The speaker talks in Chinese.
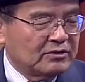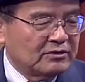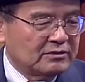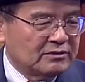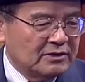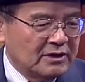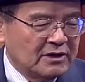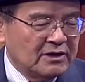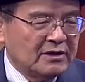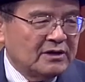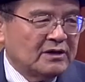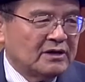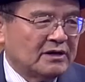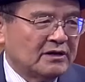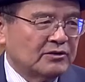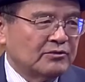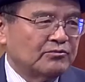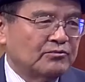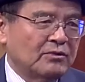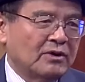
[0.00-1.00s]
和
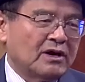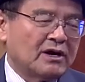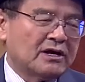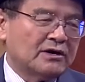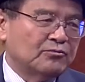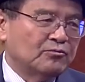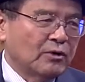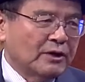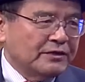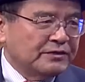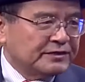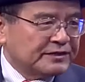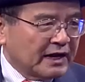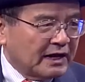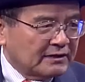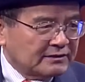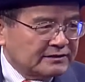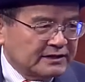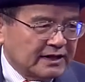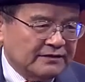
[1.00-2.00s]
和和文
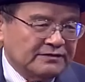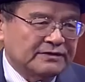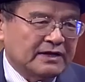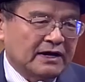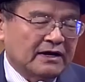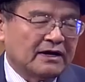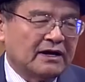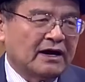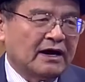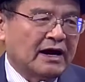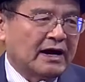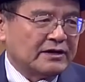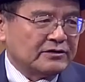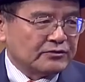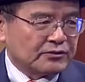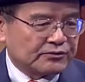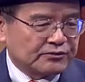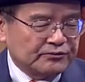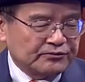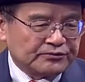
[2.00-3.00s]
章等等啊，还
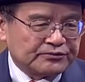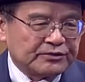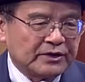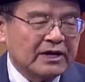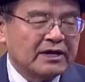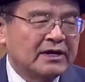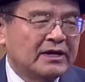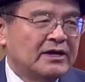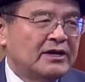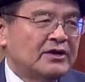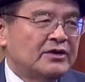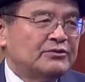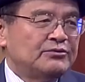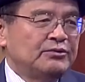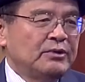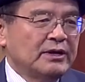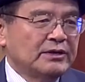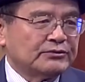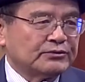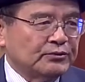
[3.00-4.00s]
有数学
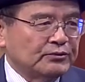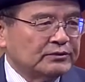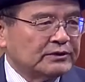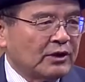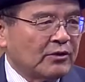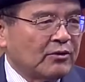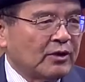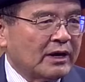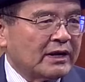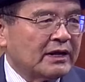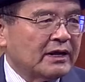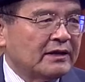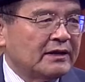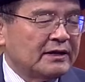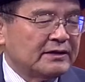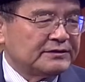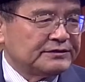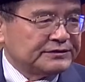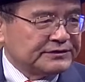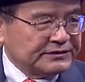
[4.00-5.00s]
阅读的话呢，
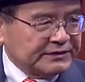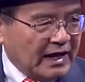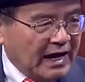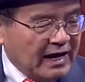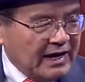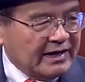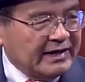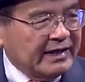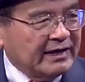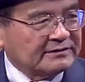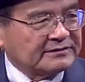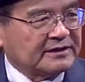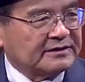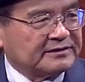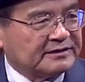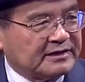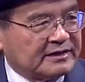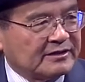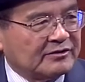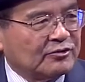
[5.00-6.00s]
大量的
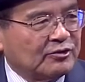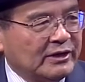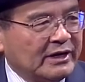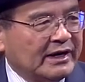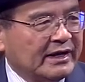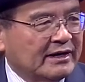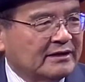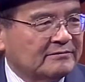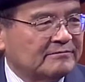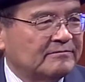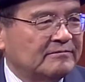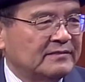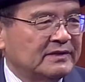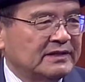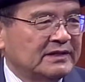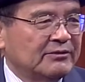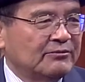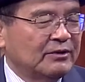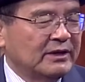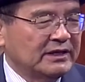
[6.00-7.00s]
词汇量，
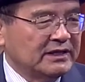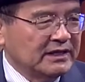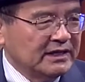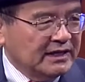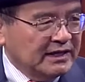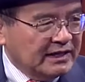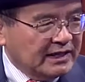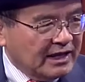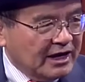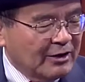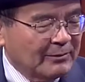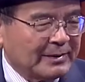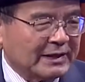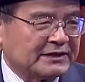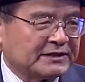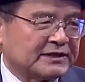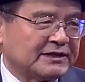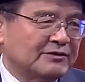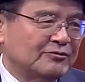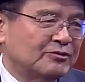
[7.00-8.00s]
因为一定要把
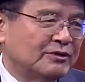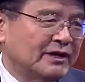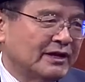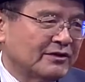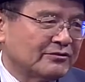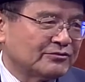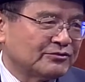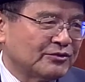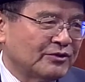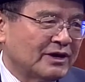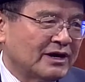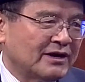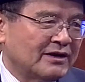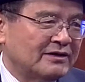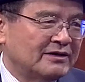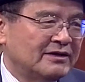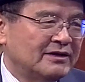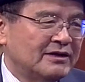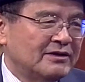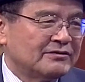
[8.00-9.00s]
词汇量做
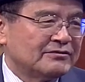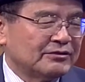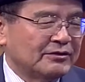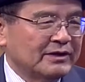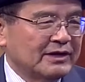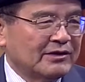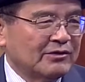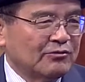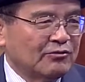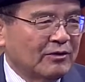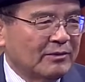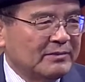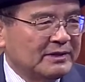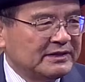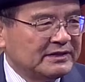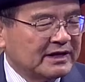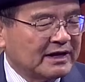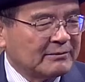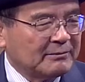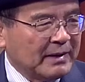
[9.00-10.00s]
好，所以呢，我
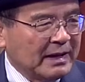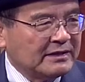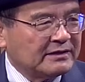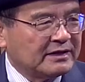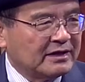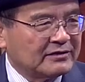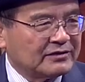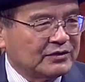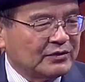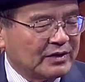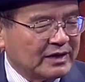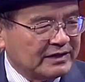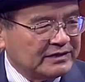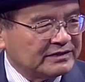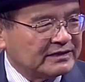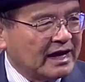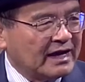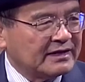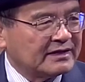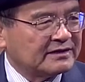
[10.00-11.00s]
们这个班上有
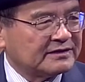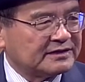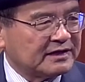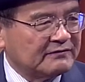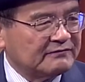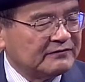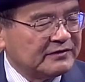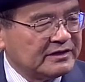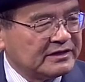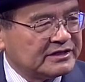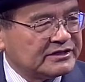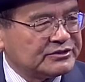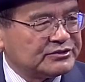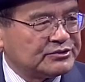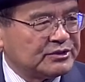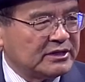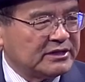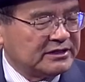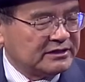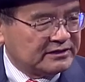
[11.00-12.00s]
很大一个成分是
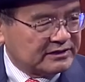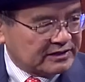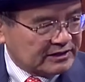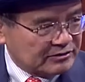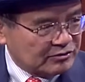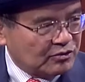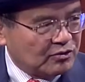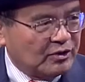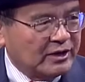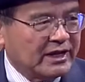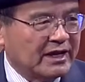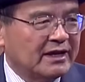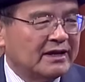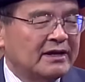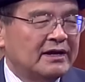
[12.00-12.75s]
学习词汇，